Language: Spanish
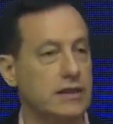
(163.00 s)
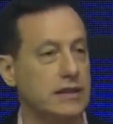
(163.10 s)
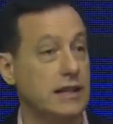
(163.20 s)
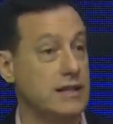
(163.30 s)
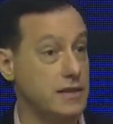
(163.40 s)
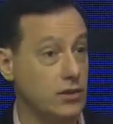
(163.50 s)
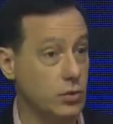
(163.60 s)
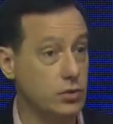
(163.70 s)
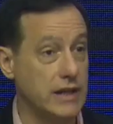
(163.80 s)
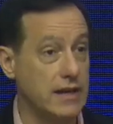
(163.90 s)
las
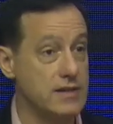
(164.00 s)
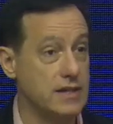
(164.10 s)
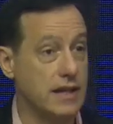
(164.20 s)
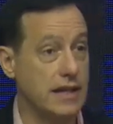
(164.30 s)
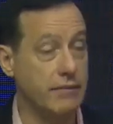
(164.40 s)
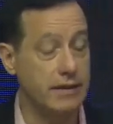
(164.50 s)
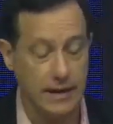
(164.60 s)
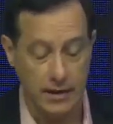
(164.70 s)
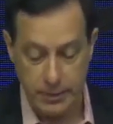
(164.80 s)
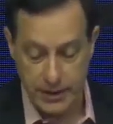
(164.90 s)
circunstancias que la
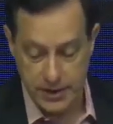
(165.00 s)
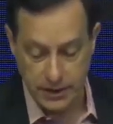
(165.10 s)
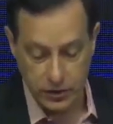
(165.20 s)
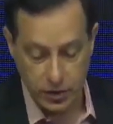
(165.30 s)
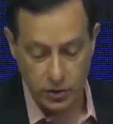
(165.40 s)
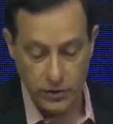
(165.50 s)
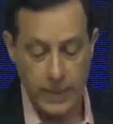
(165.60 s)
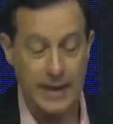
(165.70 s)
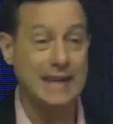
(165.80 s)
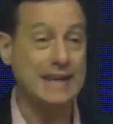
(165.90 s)
vida le presentó
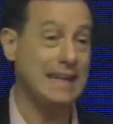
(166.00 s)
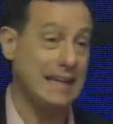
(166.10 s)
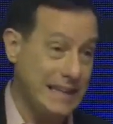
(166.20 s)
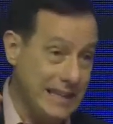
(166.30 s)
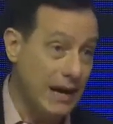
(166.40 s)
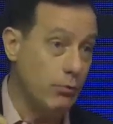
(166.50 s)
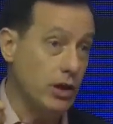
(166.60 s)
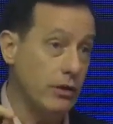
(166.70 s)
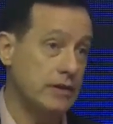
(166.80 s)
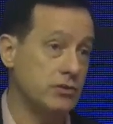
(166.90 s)
y el diablo
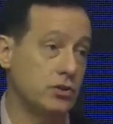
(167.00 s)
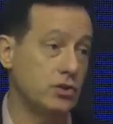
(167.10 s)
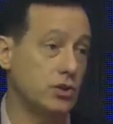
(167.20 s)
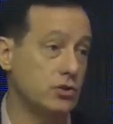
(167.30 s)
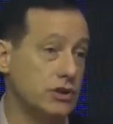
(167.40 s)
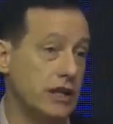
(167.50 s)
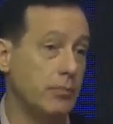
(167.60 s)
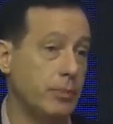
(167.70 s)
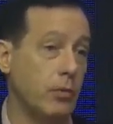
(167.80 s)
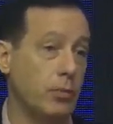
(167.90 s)
levantó en contra
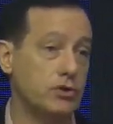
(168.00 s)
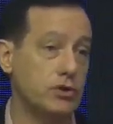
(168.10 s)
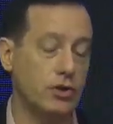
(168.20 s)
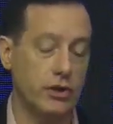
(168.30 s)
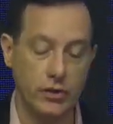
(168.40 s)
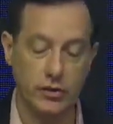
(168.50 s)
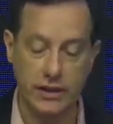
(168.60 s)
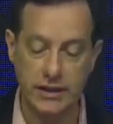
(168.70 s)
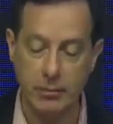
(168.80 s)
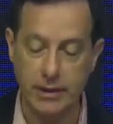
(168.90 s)
del propósito que Dios
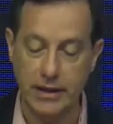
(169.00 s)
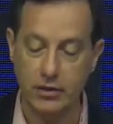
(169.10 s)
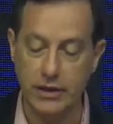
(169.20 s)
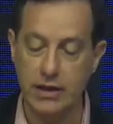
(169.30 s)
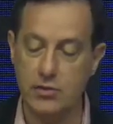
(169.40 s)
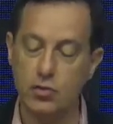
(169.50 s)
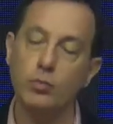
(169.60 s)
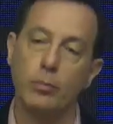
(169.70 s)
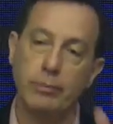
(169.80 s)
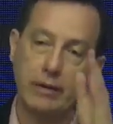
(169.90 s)
tenía para con él. Él
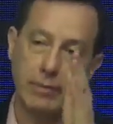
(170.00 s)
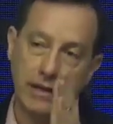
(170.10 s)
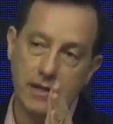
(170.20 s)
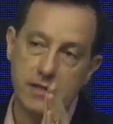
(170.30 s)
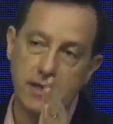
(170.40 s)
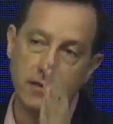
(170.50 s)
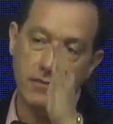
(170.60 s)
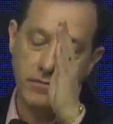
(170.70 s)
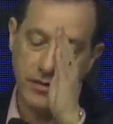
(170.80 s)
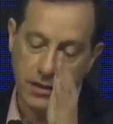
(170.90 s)
supo permanecer
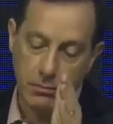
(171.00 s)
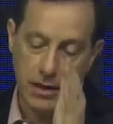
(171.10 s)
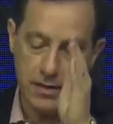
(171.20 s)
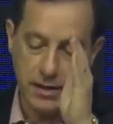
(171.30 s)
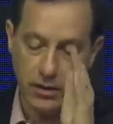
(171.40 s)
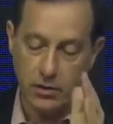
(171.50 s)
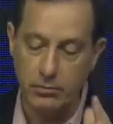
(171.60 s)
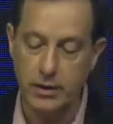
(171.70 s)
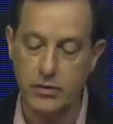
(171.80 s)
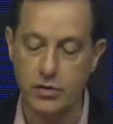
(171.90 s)
en firmeza, en
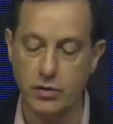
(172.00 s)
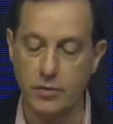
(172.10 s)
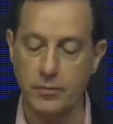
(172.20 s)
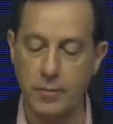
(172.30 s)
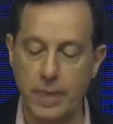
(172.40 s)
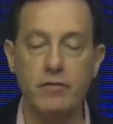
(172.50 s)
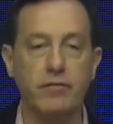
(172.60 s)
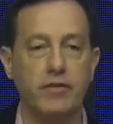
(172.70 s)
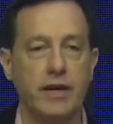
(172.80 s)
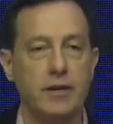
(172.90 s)
convicción, en
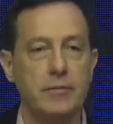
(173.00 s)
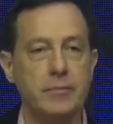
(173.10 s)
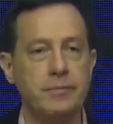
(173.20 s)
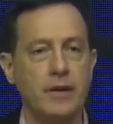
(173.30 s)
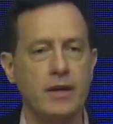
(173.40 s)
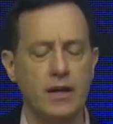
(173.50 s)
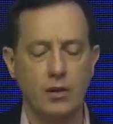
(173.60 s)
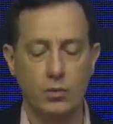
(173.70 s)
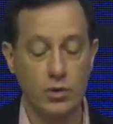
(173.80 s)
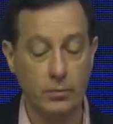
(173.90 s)
fe.
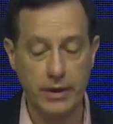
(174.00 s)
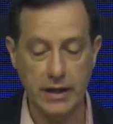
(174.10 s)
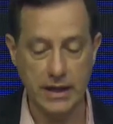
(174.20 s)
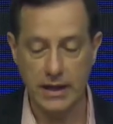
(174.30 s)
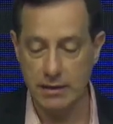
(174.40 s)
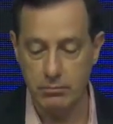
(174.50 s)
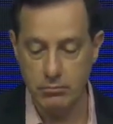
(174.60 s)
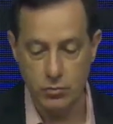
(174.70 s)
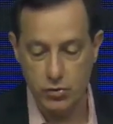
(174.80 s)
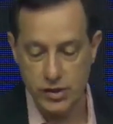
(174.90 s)
Un hombre que en
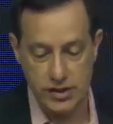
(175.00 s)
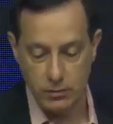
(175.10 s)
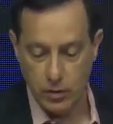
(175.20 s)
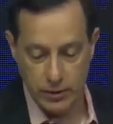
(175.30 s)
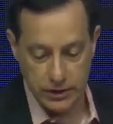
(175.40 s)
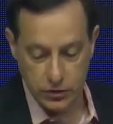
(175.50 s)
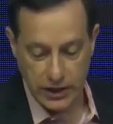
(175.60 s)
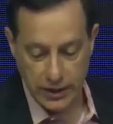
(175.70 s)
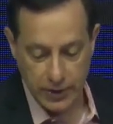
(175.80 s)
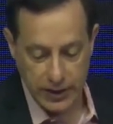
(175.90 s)
muchísimos momentos de
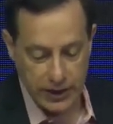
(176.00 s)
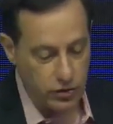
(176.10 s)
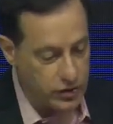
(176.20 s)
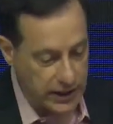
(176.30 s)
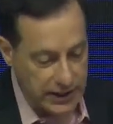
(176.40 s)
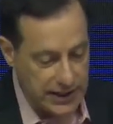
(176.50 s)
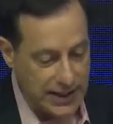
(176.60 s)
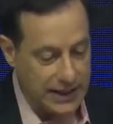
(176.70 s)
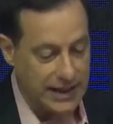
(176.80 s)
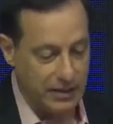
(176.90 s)
la vida no
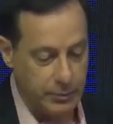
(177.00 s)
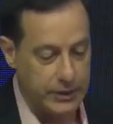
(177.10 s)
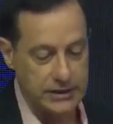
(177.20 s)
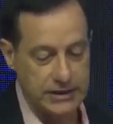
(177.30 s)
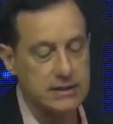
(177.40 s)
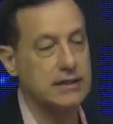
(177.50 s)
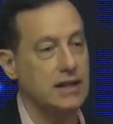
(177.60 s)
tenía respuestas